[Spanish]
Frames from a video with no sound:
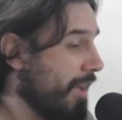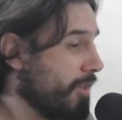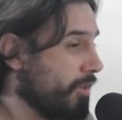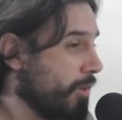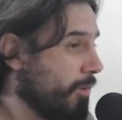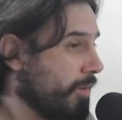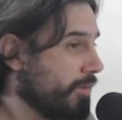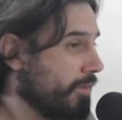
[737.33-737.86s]
año
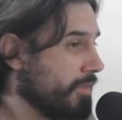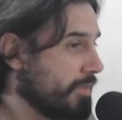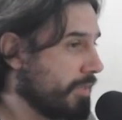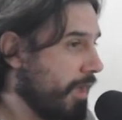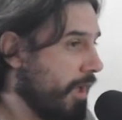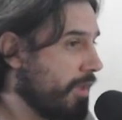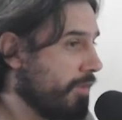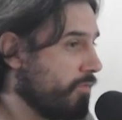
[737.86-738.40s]

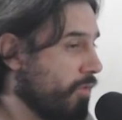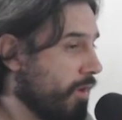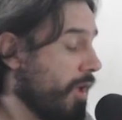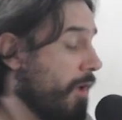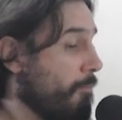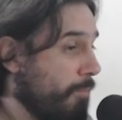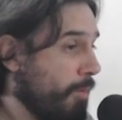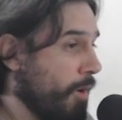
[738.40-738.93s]
96 fue
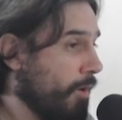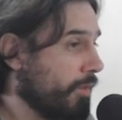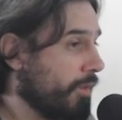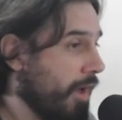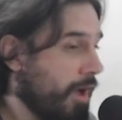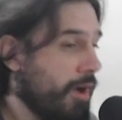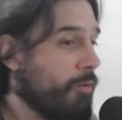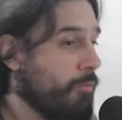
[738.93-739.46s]
que
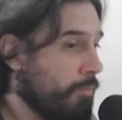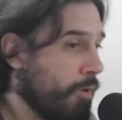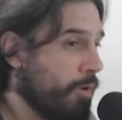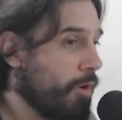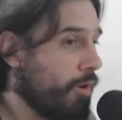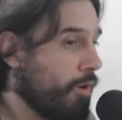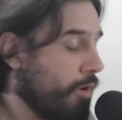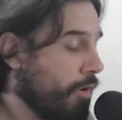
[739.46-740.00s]
explota un
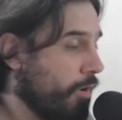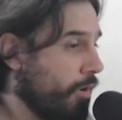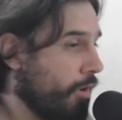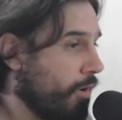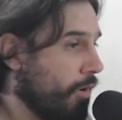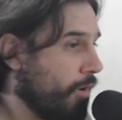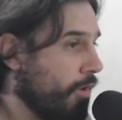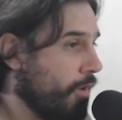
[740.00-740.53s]

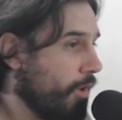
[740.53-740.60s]
poco